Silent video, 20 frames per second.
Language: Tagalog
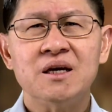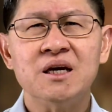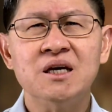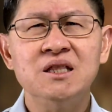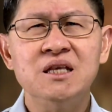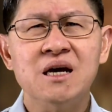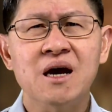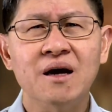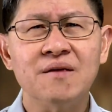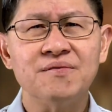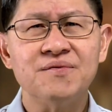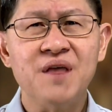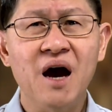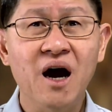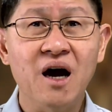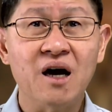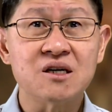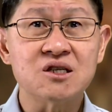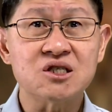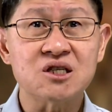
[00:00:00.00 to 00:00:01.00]

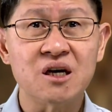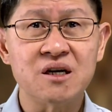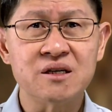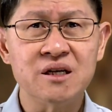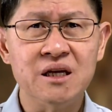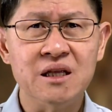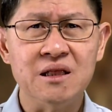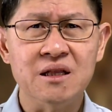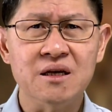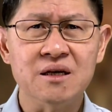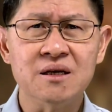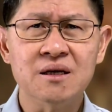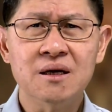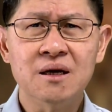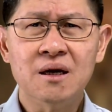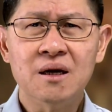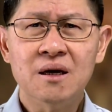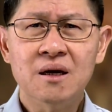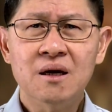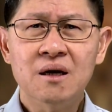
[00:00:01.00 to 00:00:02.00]
Inihanda ang sarili
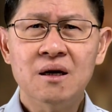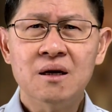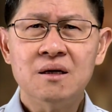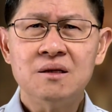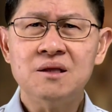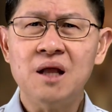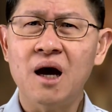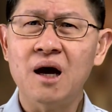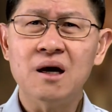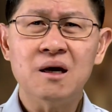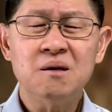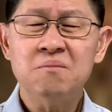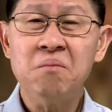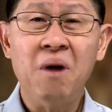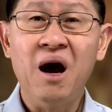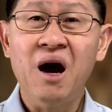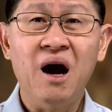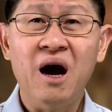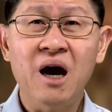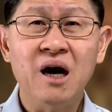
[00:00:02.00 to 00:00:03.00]
na
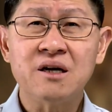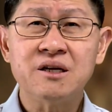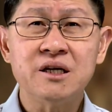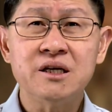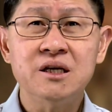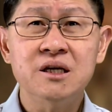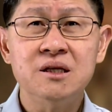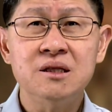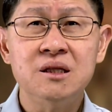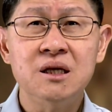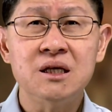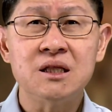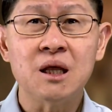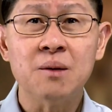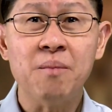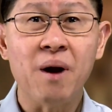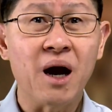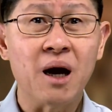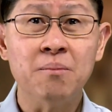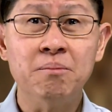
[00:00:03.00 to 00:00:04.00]
maaring hindi na
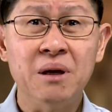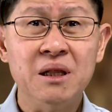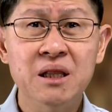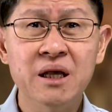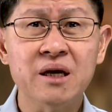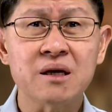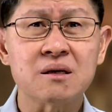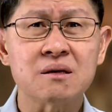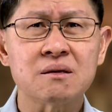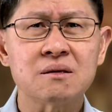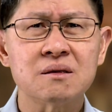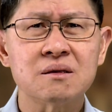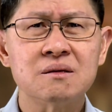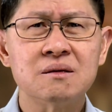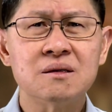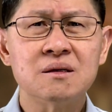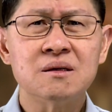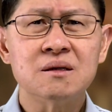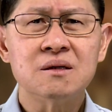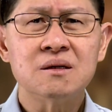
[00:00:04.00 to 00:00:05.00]
makabalik
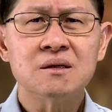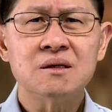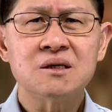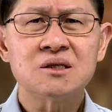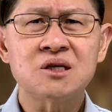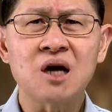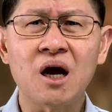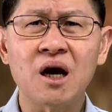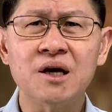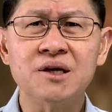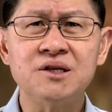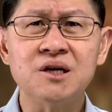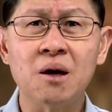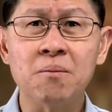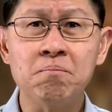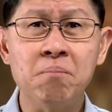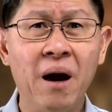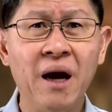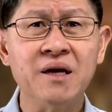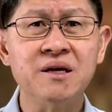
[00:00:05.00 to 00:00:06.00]
sa
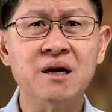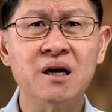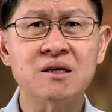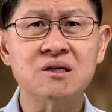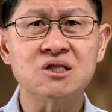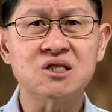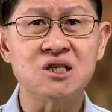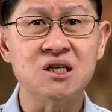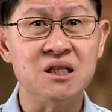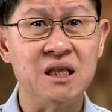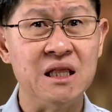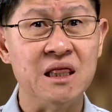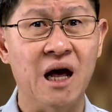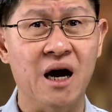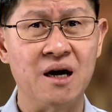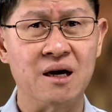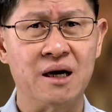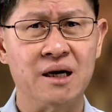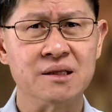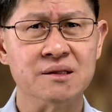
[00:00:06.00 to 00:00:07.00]
kanyang bayang
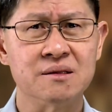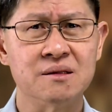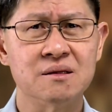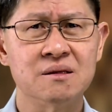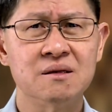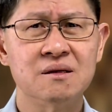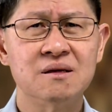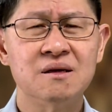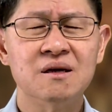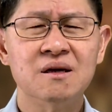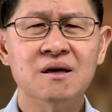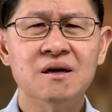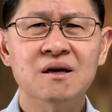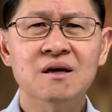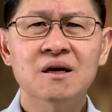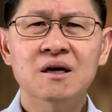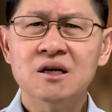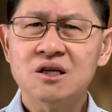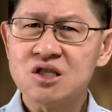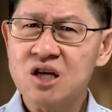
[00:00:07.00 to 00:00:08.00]
sinilangan.
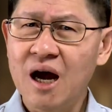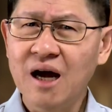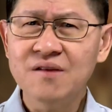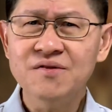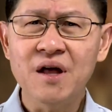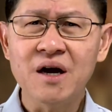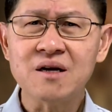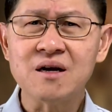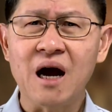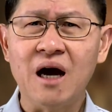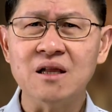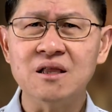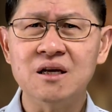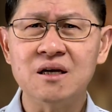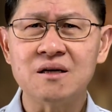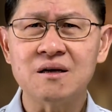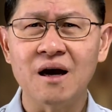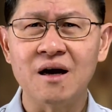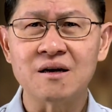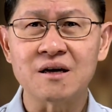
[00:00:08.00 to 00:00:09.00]
Saan nang
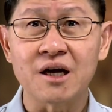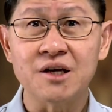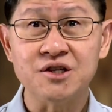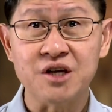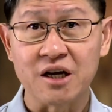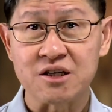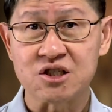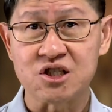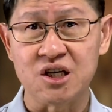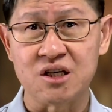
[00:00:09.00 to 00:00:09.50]
galing ang kanyang